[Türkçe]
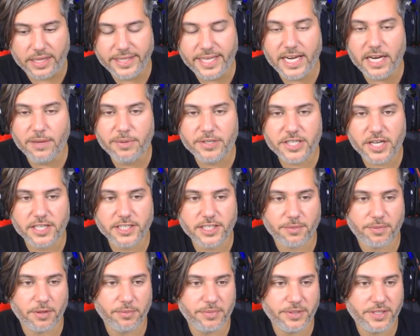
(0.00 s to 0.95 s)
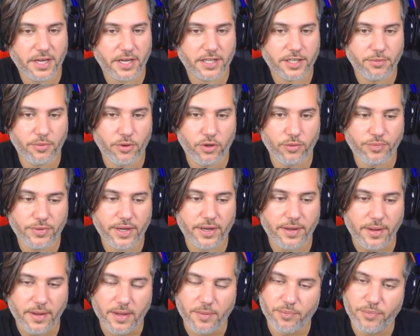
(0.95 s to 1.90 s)
neyle bir challenge yapalım bir dahaki
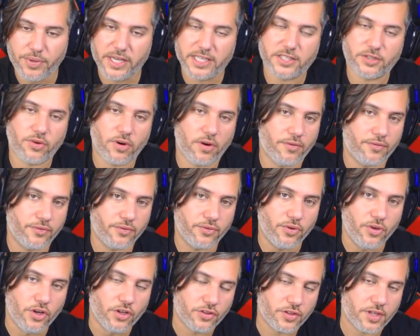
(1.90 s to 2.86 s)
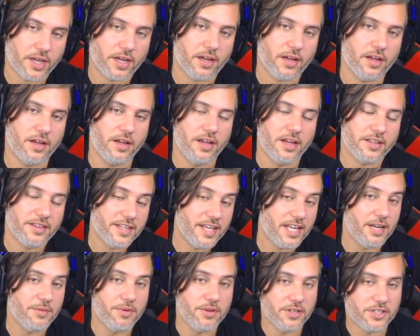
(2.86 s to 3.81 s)
bölümde? Pesroft'da
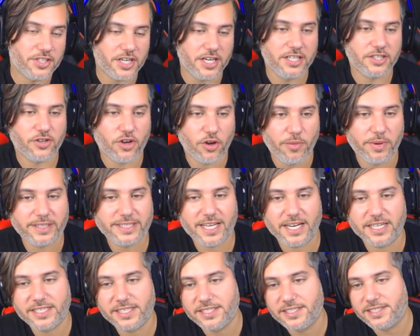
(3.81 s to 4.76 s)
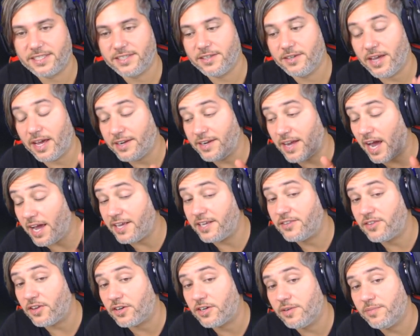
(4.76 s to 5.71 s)
Neyle bir challenge görmek istersiniz? Yani
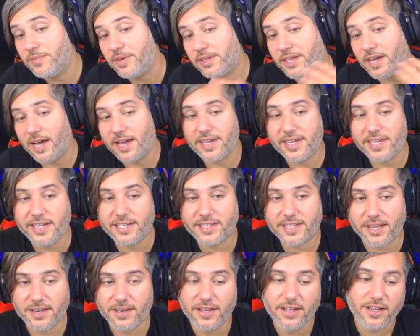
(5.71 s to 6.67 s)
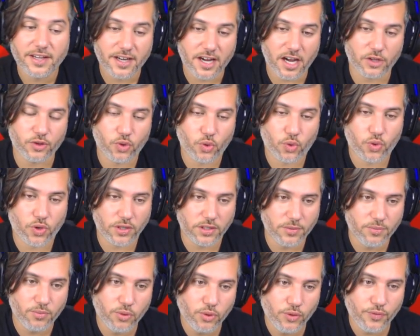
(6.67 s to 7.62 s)
hangi takım ya da hangi ligden kadro
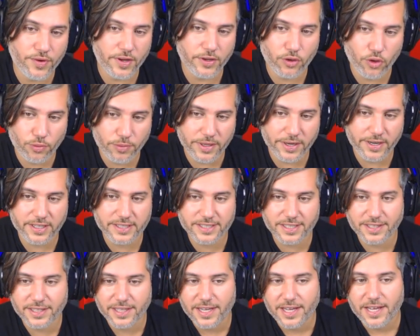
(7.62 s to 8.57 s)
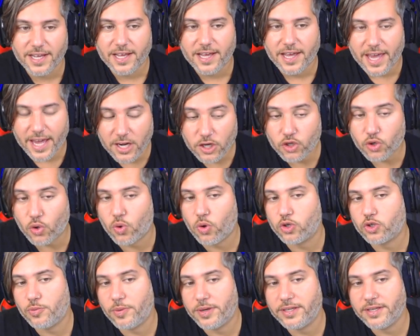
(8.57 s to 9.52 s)
kuralım? Bunu lütfen yorumlara yazın. En çok
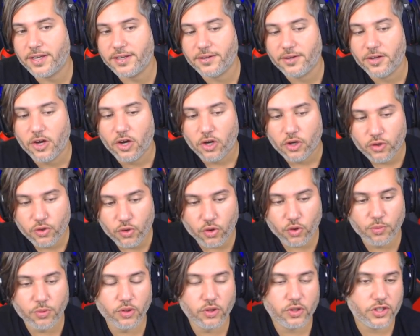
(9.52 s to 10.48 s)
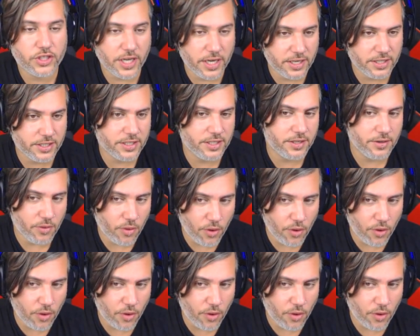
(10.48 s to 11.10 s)
hoşuma giden yorumun challenge'ini